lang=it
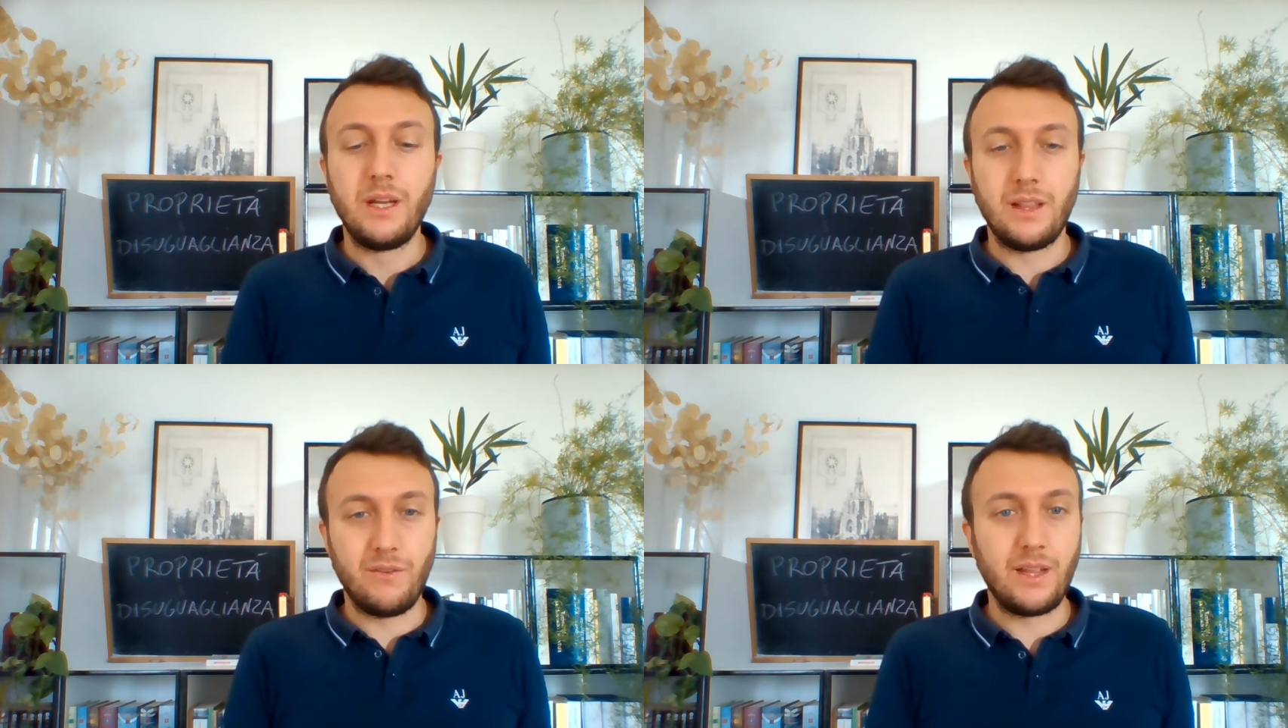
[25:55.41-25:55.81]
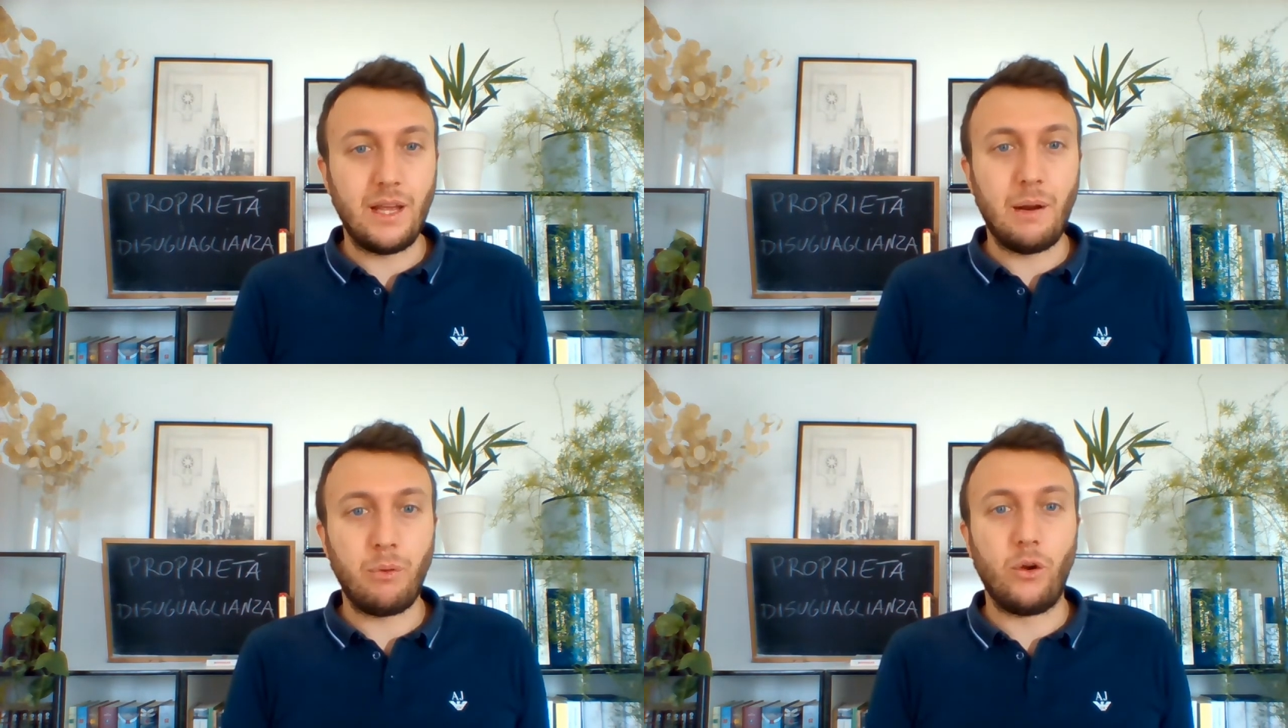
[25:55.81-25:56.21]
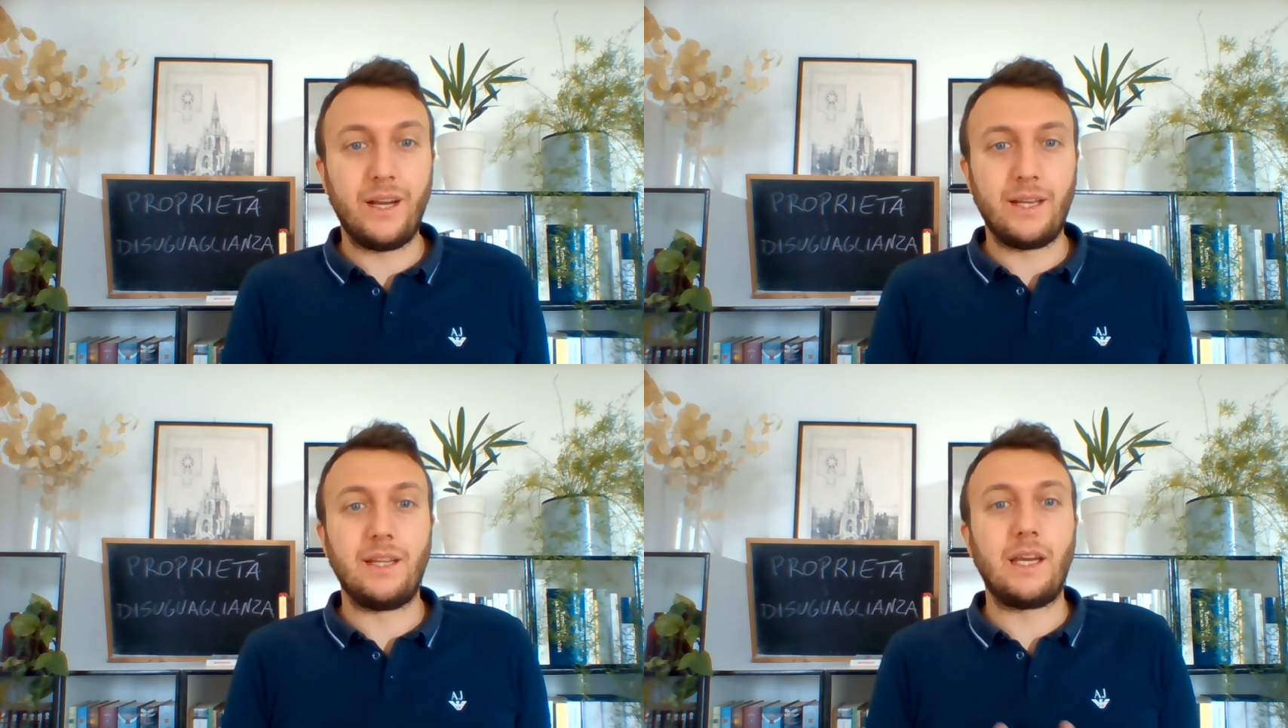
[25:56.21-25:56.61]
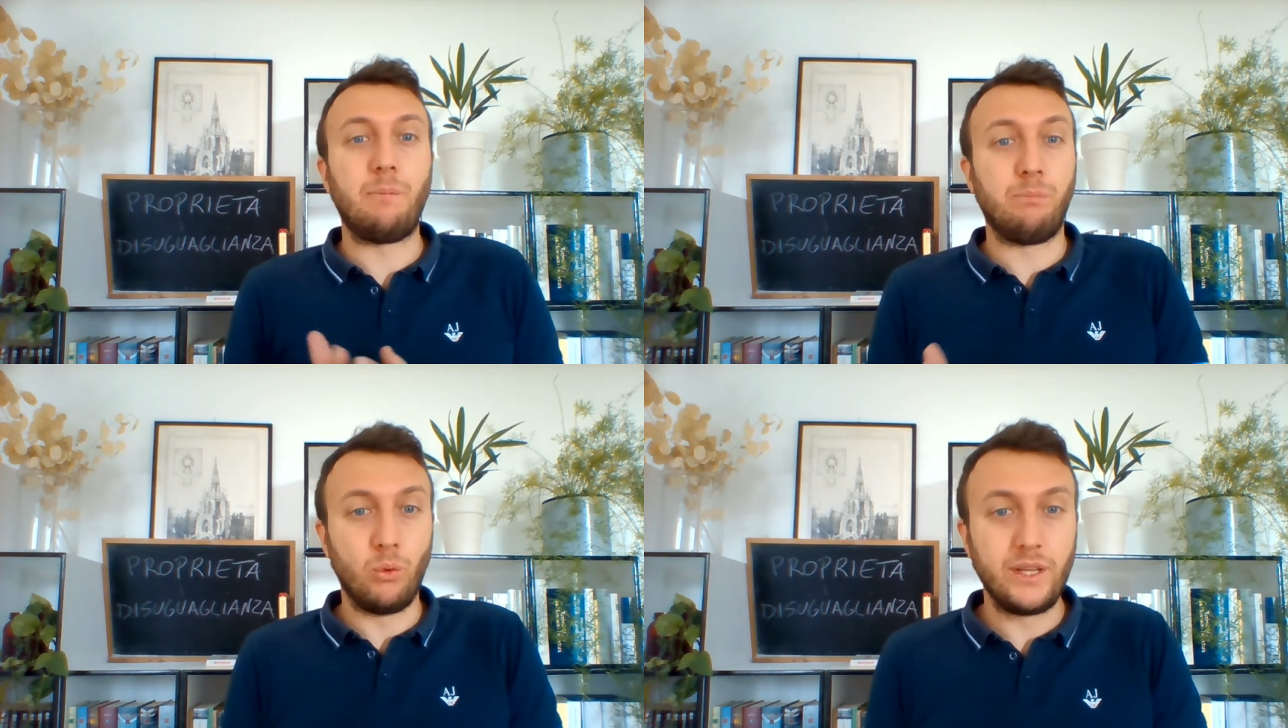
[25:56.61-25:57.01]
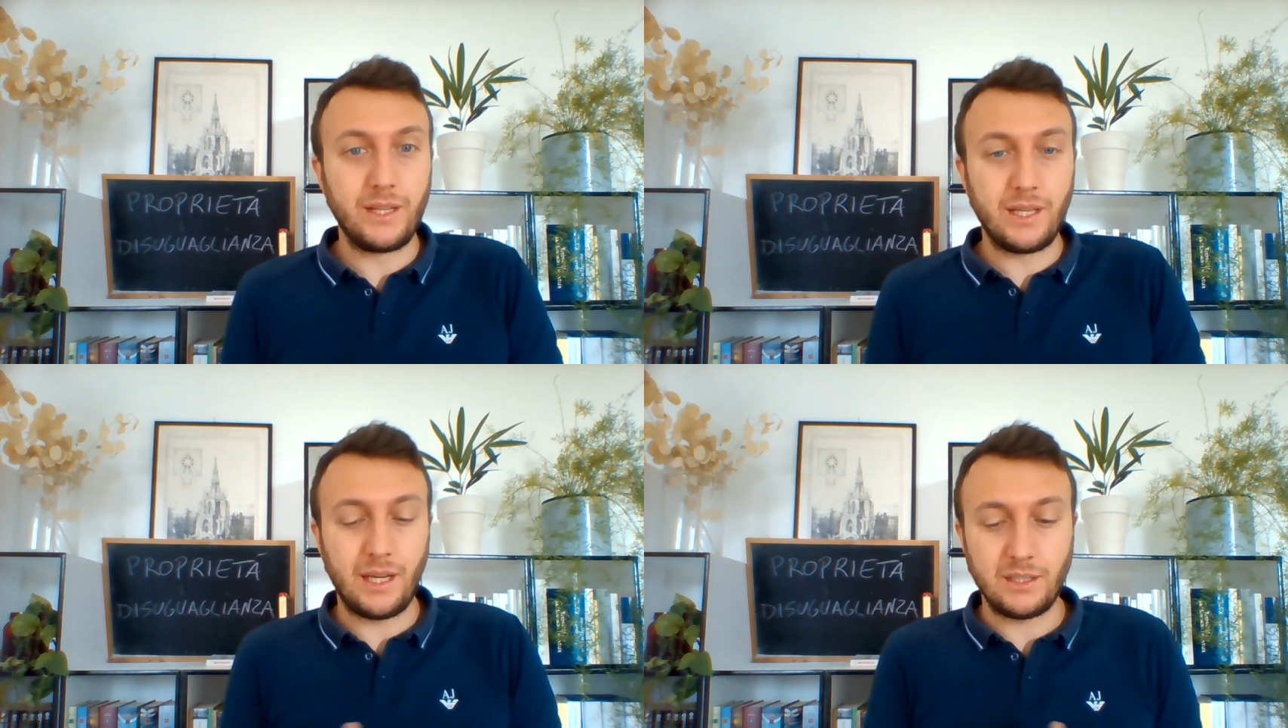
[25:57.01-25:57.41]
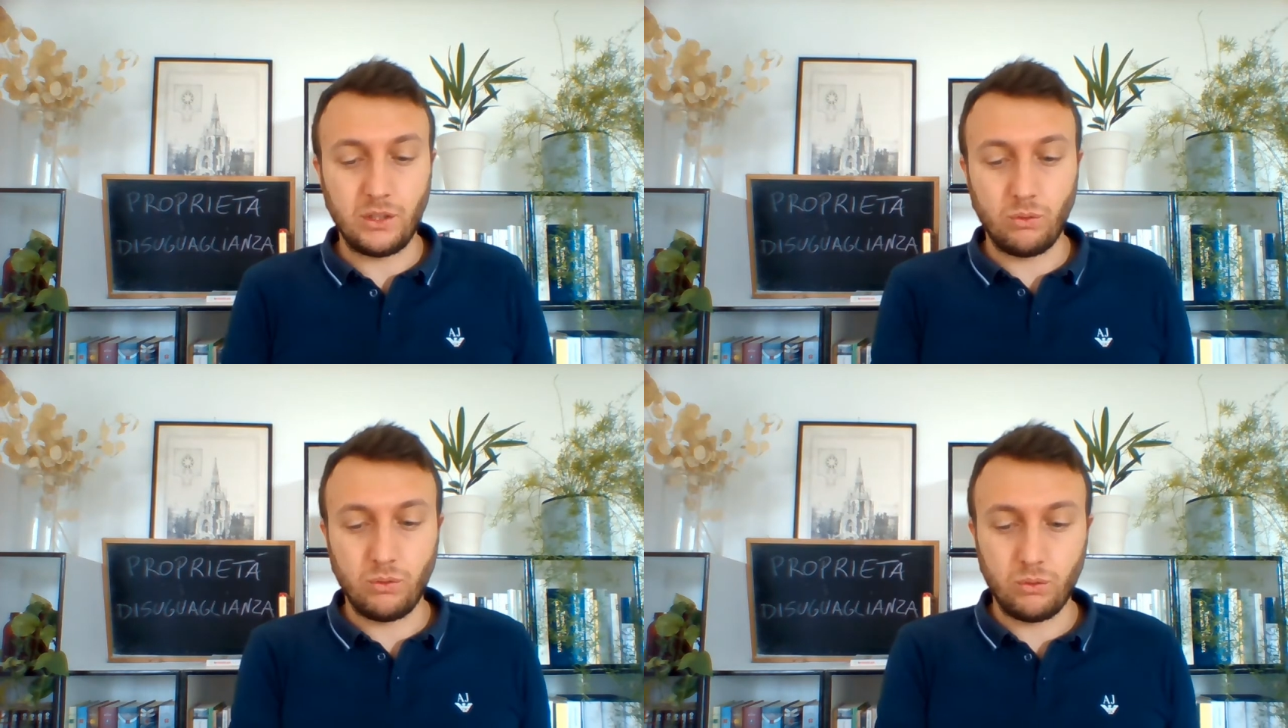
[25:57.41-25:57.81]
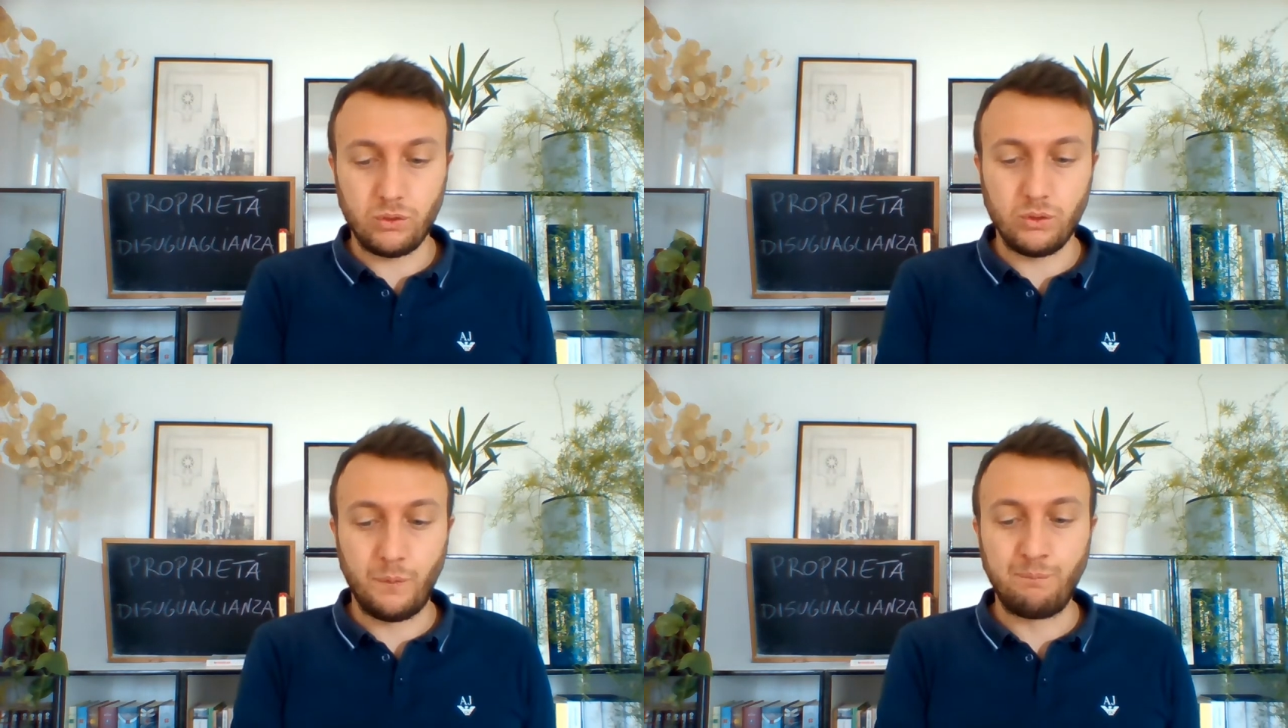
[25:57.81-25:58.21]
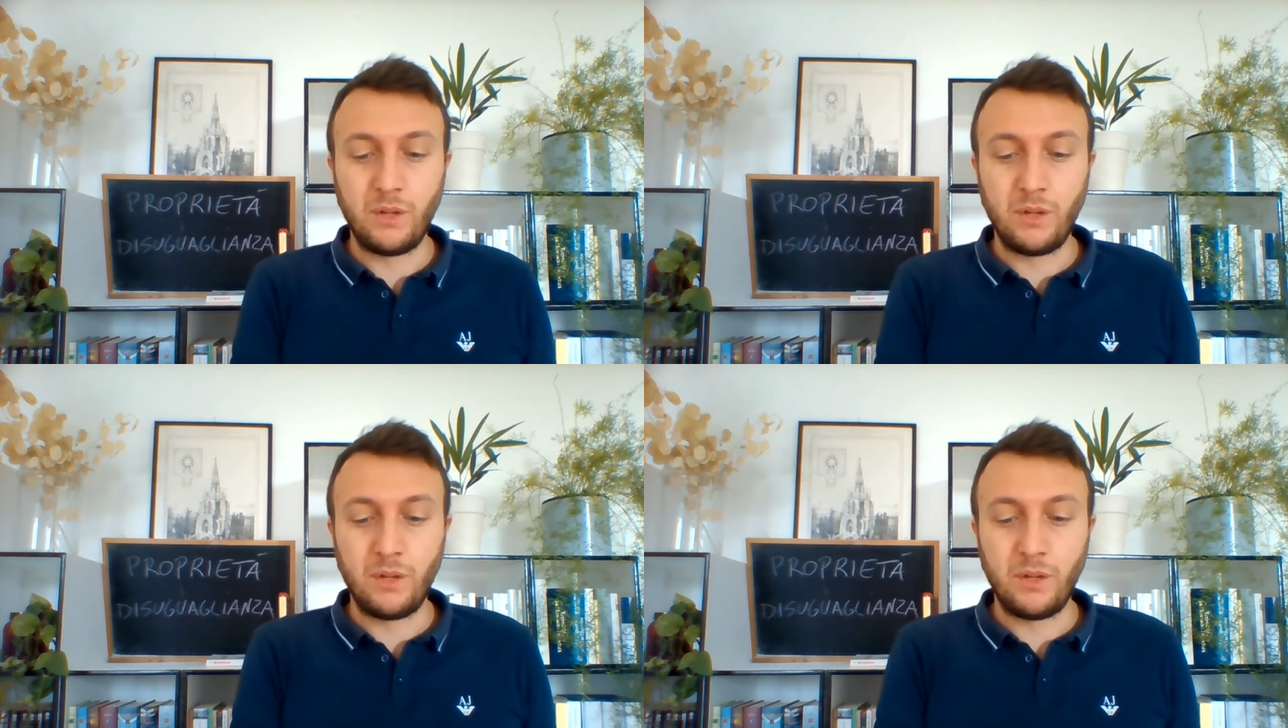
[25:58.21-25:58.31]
diventerà poi una critica politica, secondo Rousseau.